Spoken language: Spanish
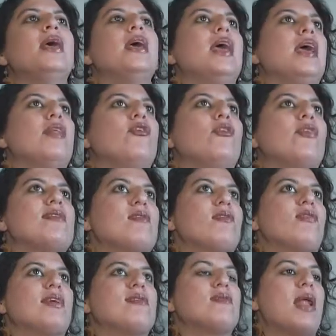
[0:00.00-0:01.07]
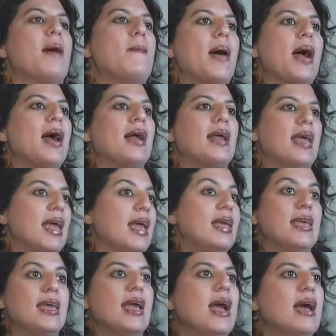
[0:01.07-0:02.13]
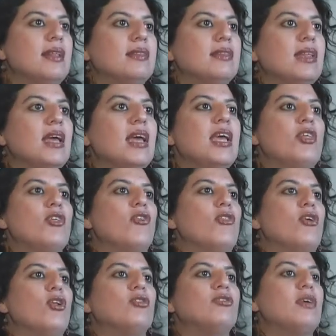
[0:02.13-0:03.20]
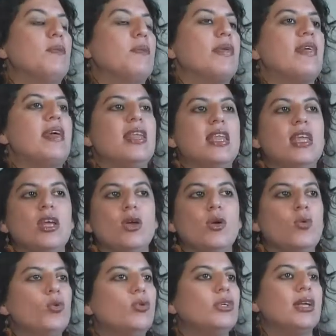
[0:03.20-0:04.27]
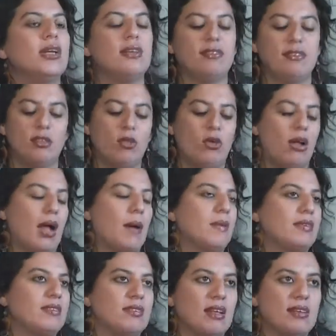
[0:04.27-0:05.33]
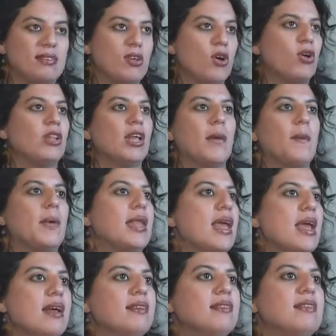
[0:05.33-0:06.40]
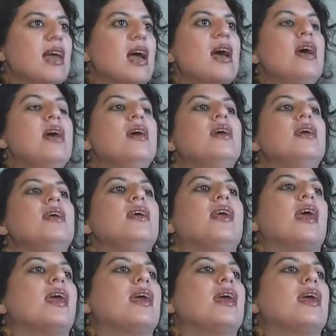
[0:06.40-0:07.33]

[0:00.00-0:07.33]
eh, donde se ofrece una paga que es gigante y donde no se pide ningún requisito de capacitación, de experiencia y que